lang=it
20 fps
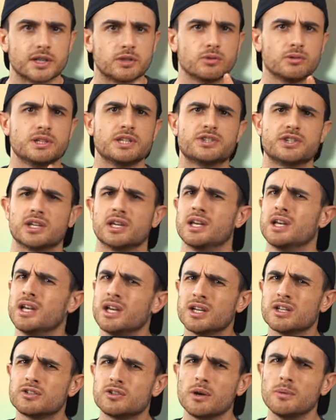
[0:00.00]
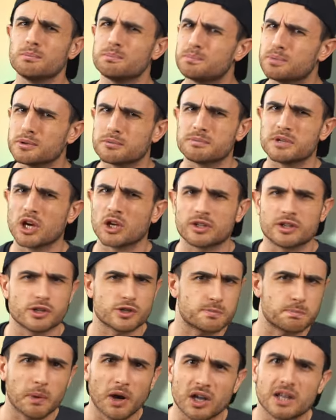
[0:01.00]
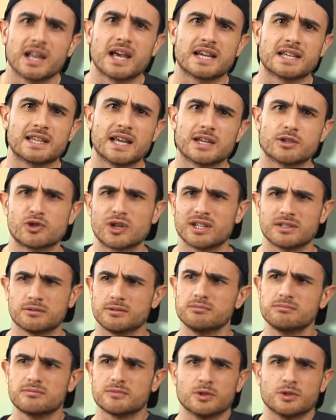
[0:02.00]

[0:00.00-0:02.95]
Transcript: E tu gli dici don't put me on the spot like that, cioè non,